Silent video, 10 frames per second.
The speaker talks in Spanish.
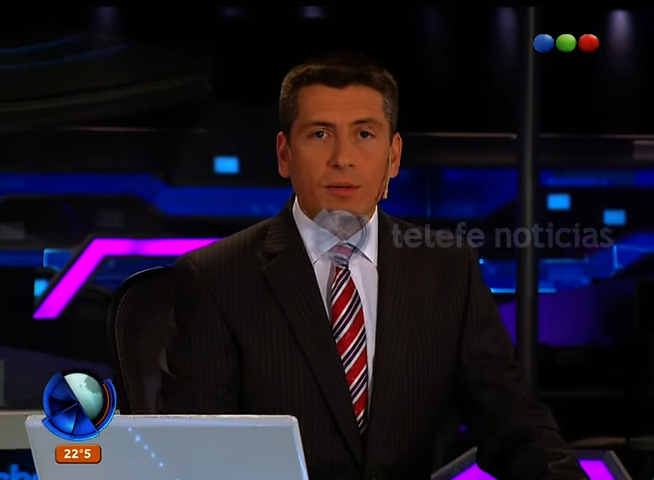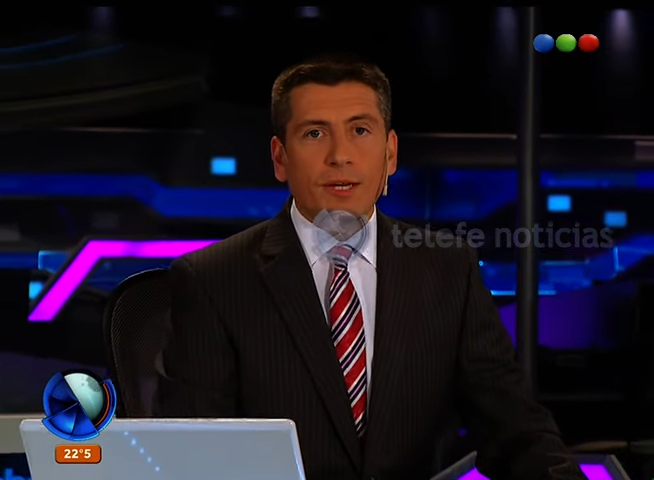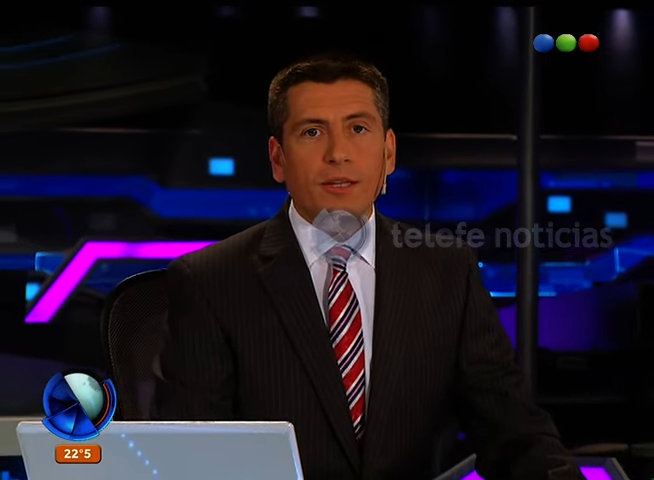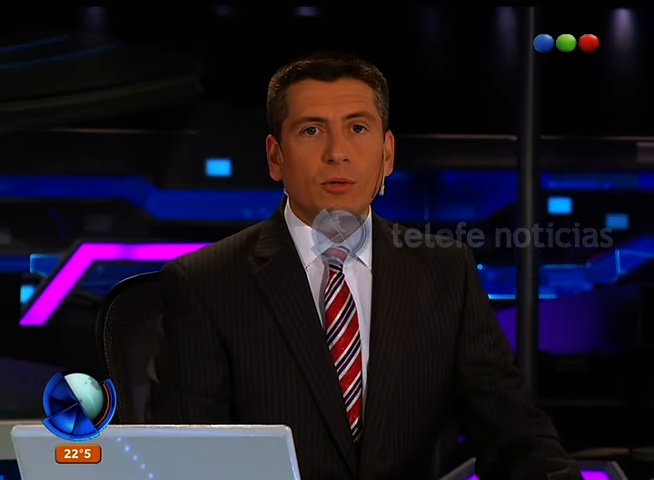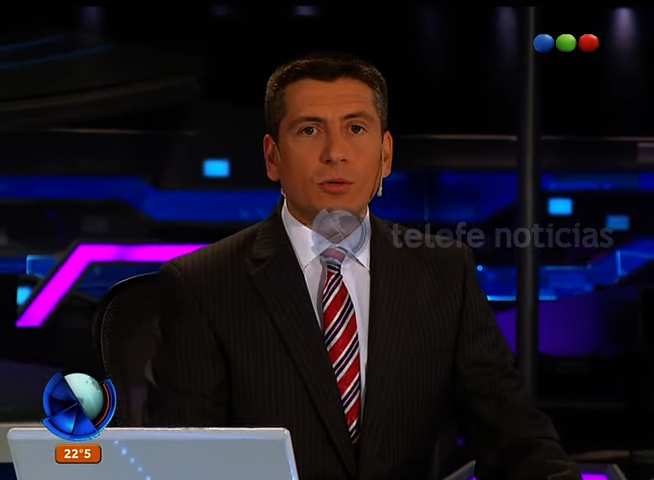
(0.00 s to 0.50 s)

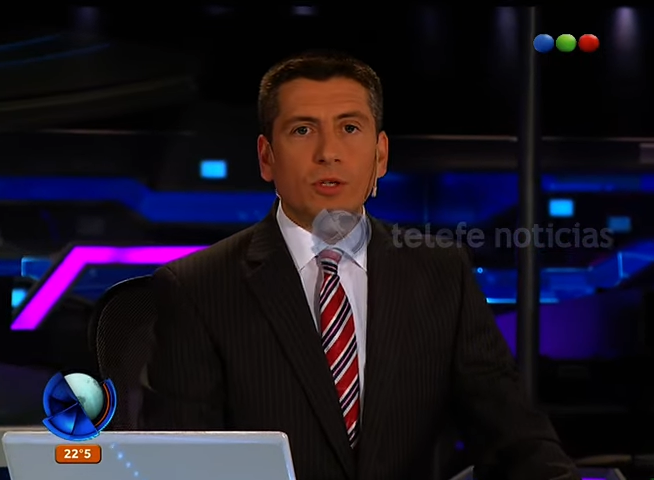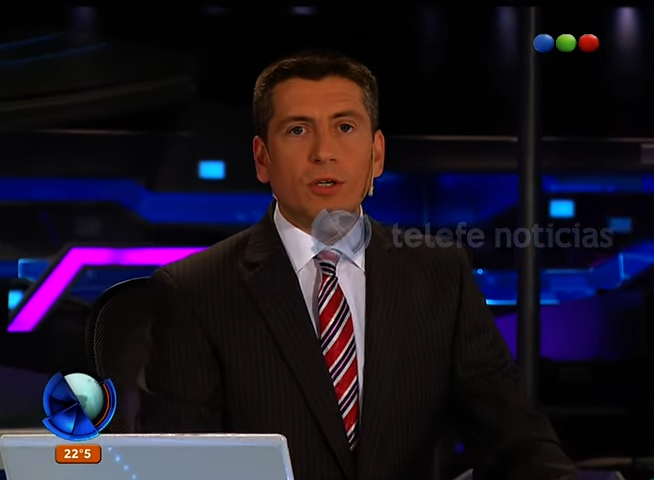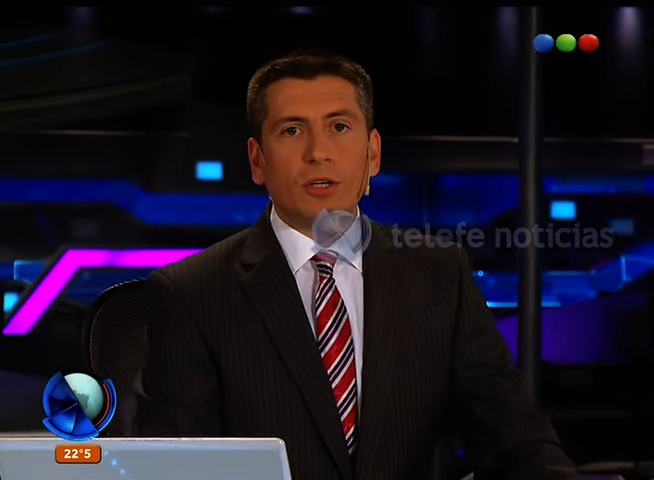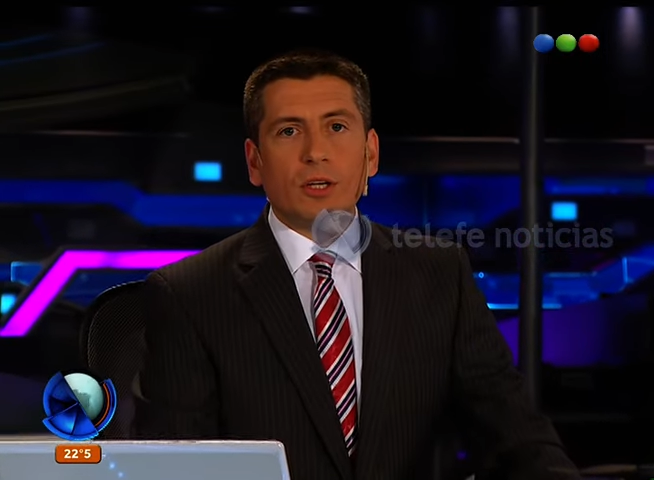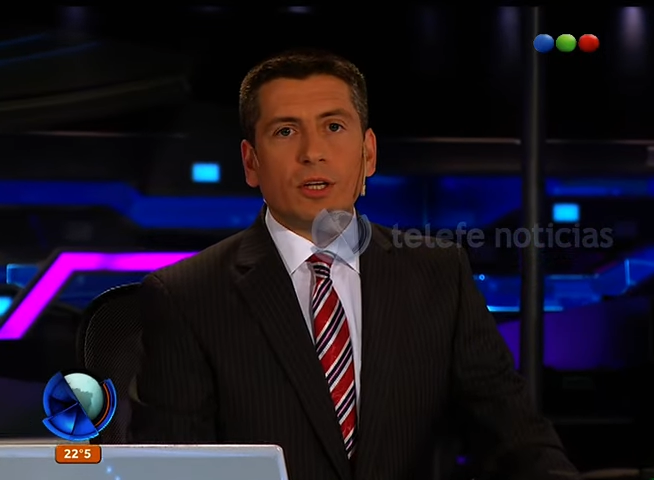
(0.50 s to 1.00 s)
Martín
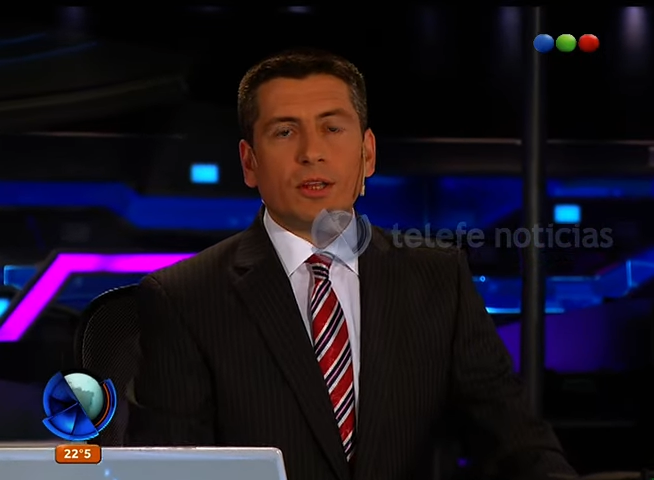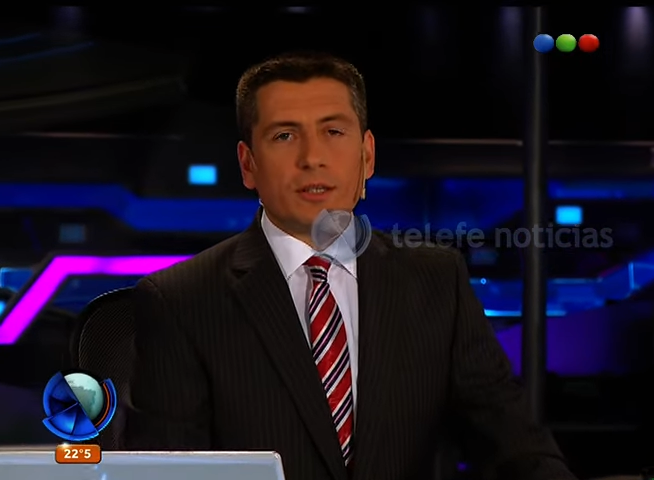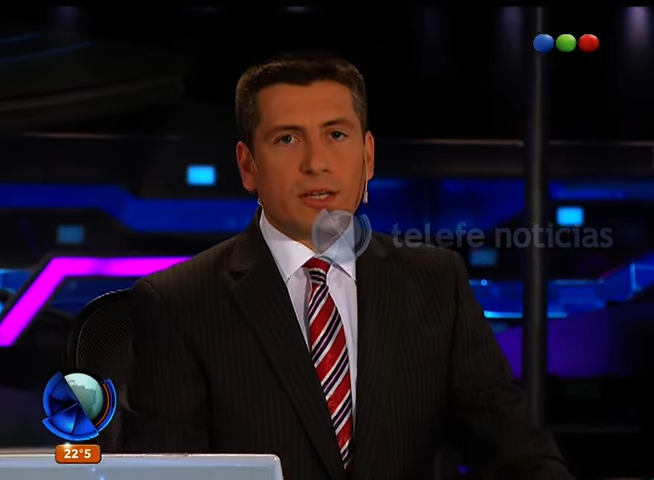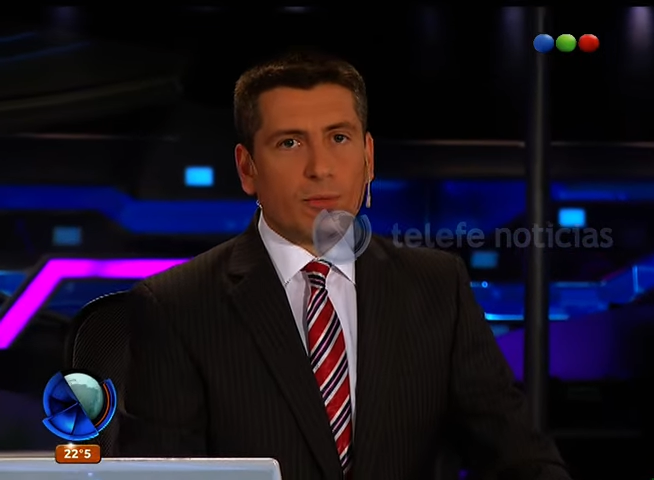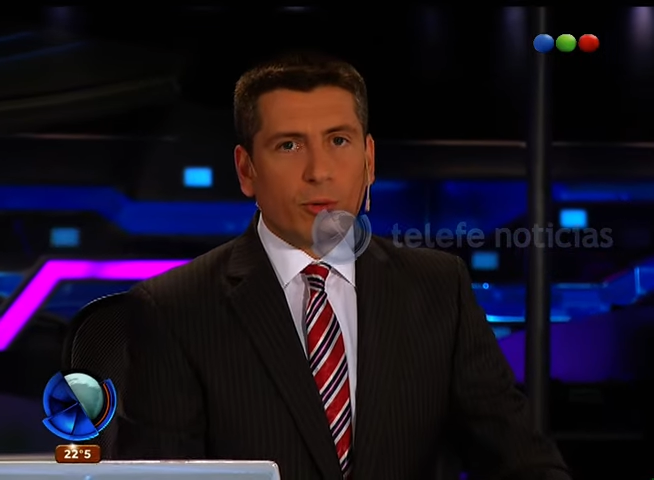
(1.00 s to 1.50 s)
Lustó y de
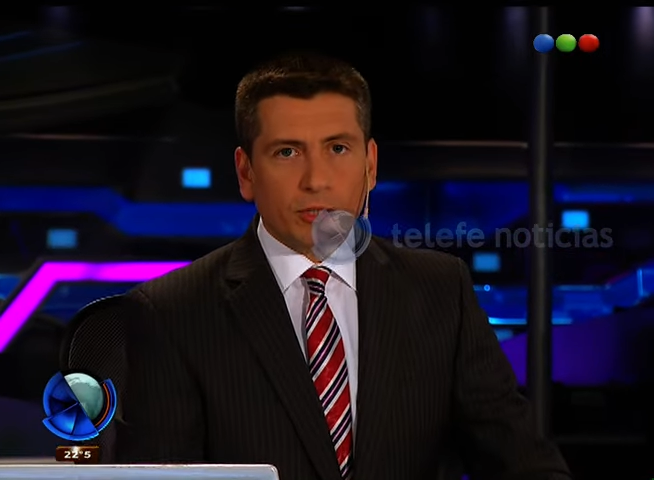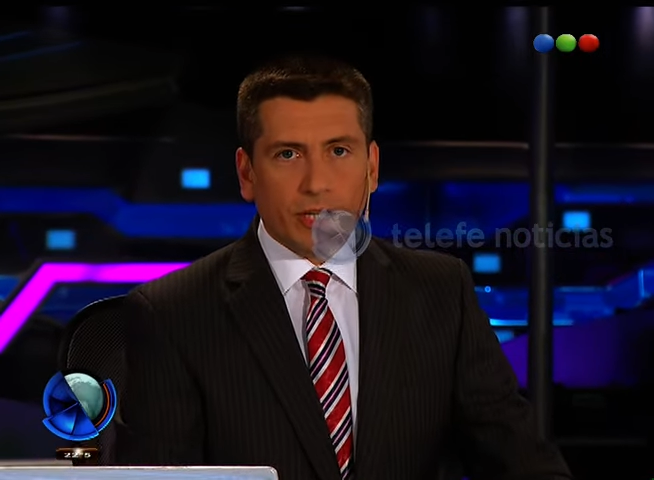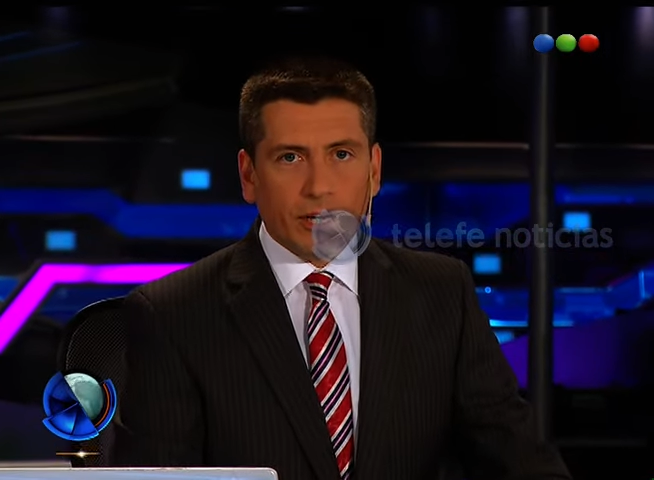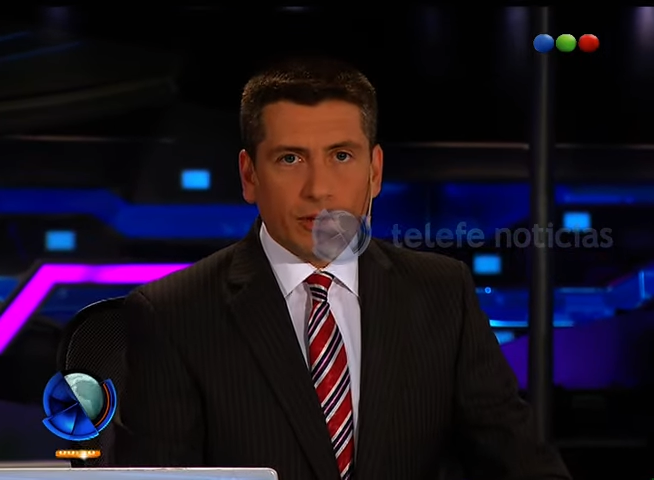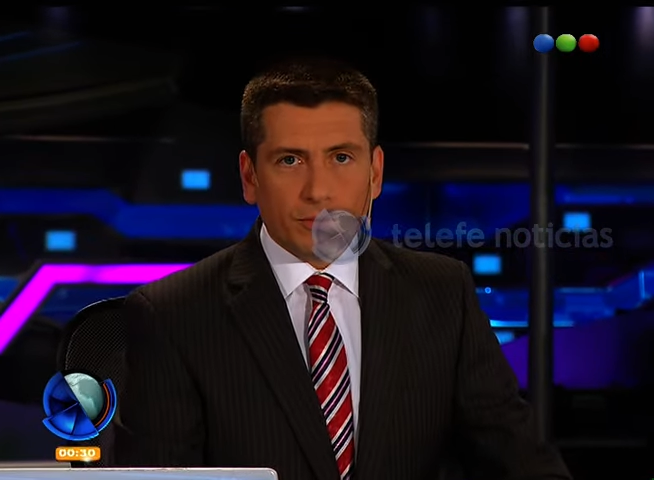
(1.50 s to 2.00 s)
Guillermo
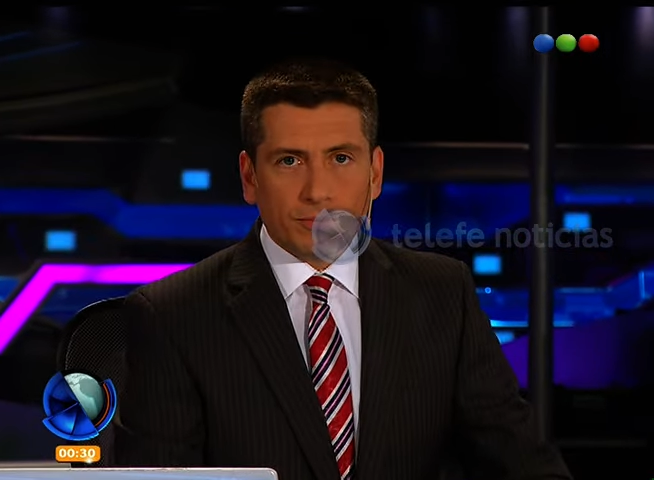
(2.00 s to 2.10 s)
Montenegro.